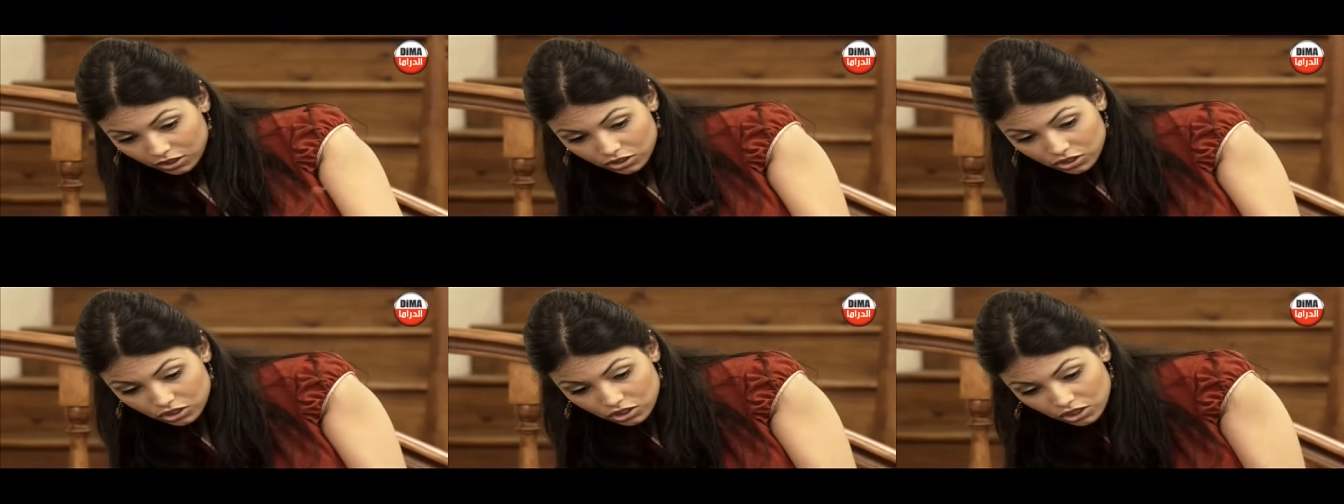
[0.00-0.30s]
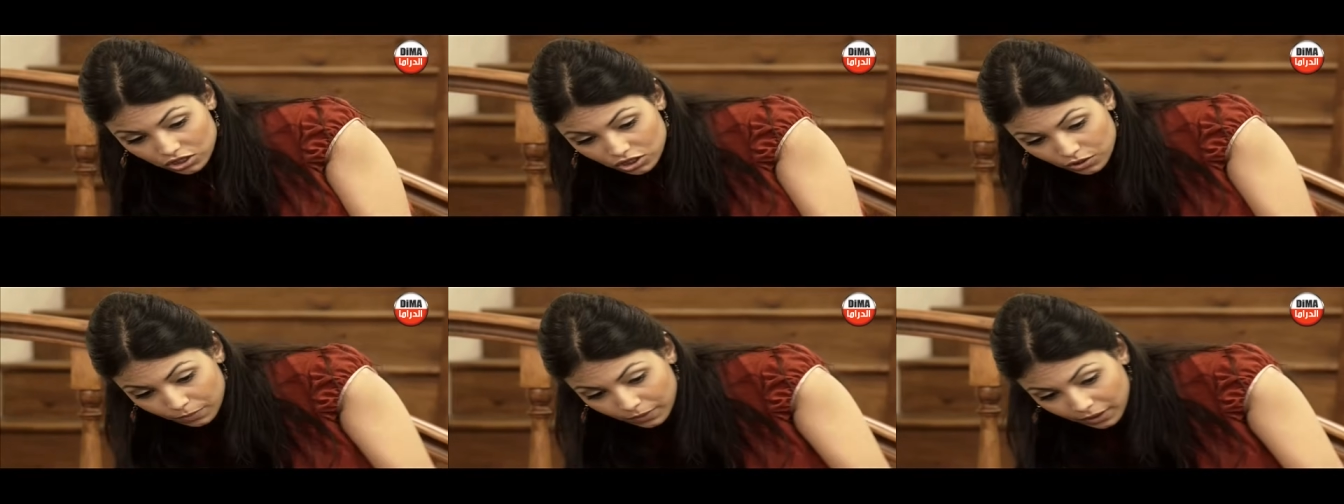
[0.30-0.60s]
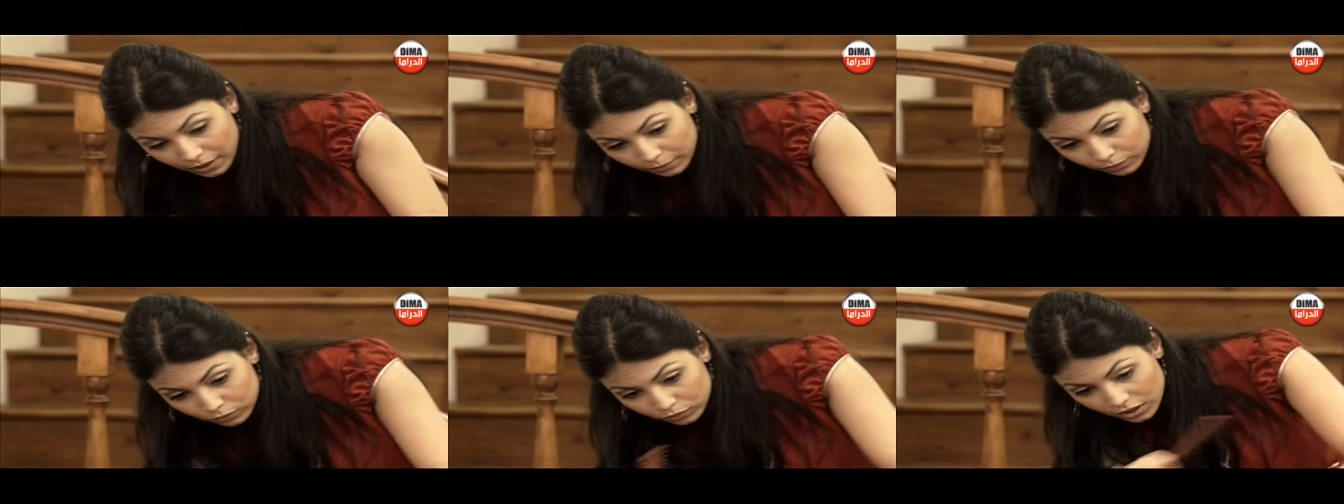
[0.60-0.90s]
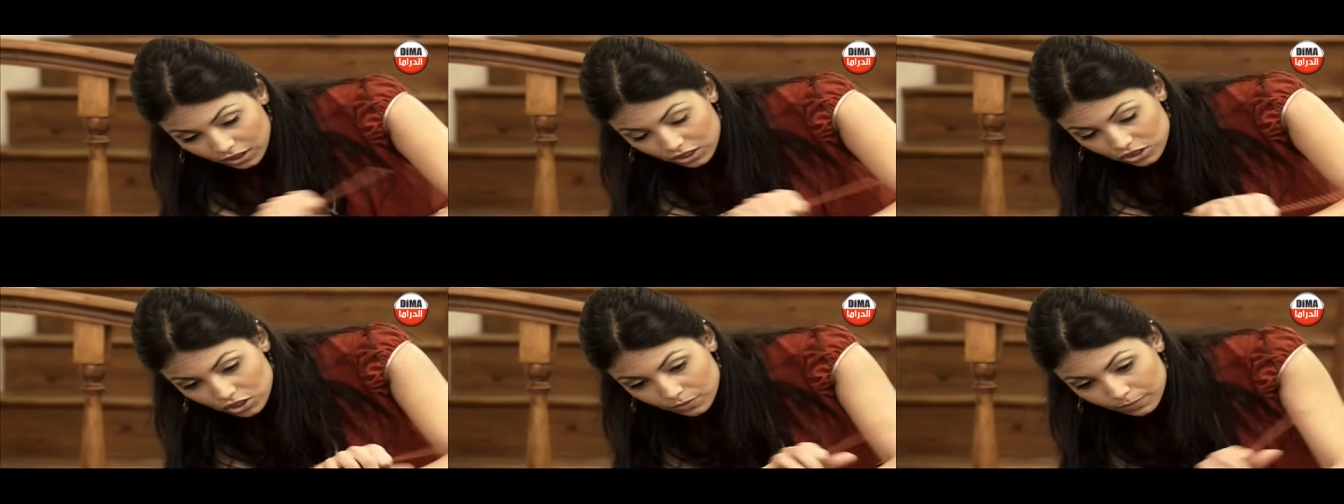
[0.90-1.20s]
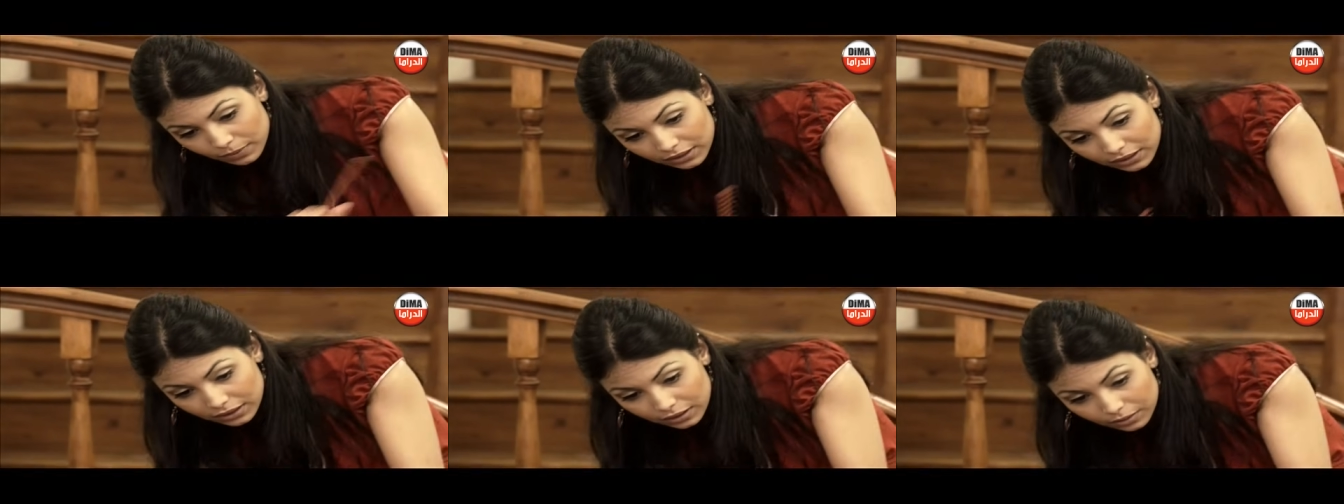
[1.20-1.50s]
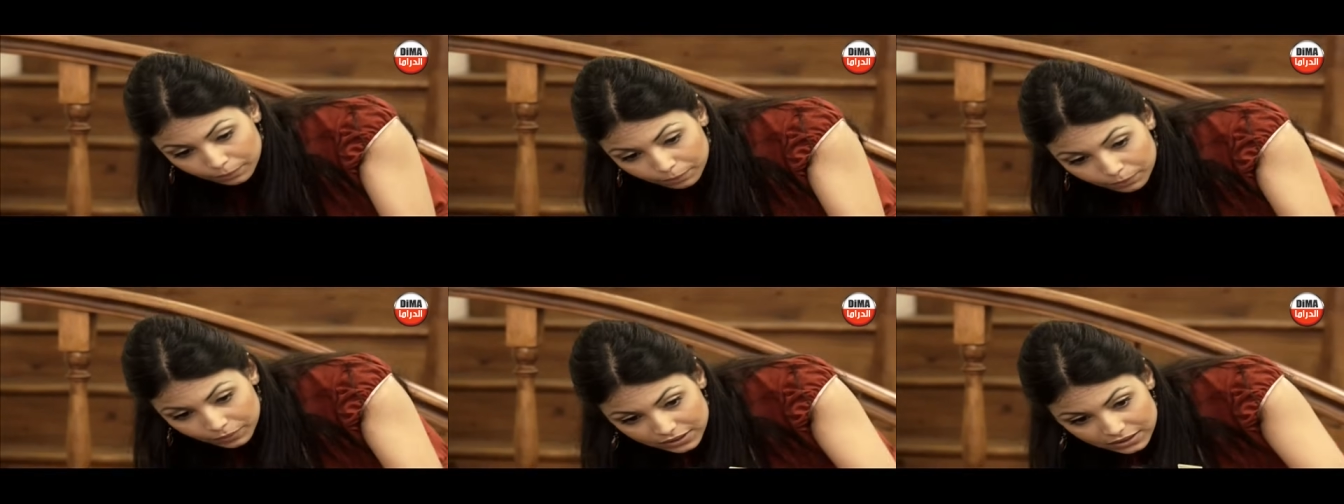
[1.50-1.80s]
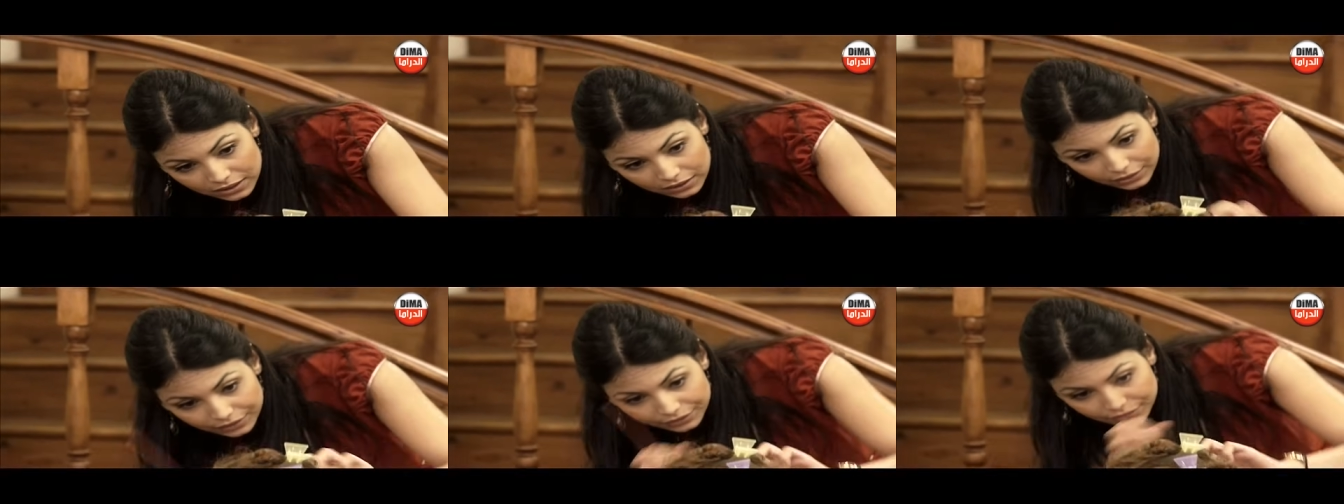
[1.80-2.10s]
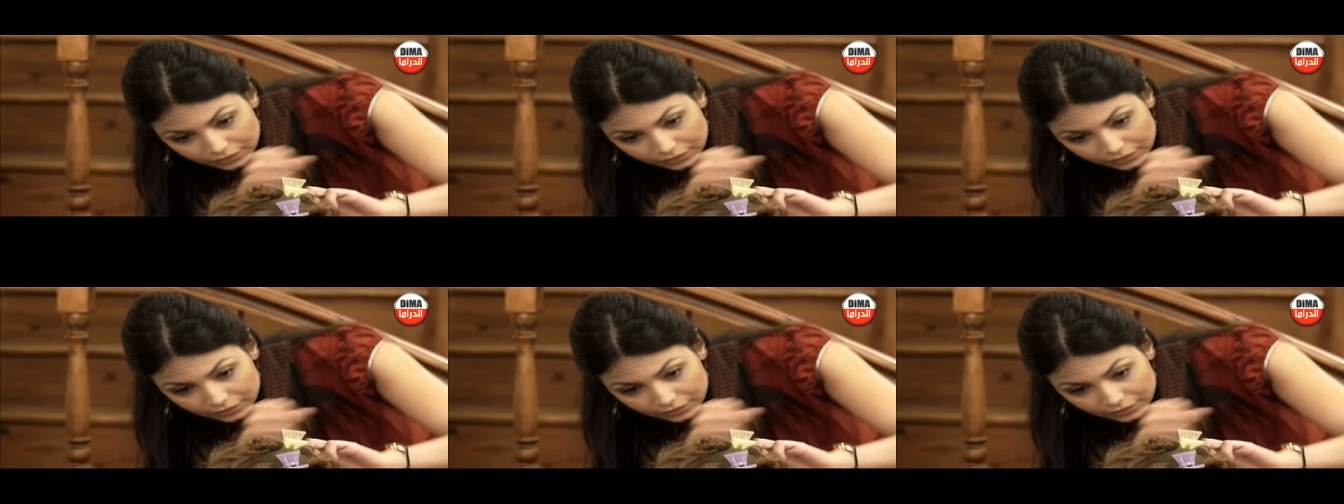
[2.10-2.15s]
دجاجه بكمون بكمونها جابالك ربي حتى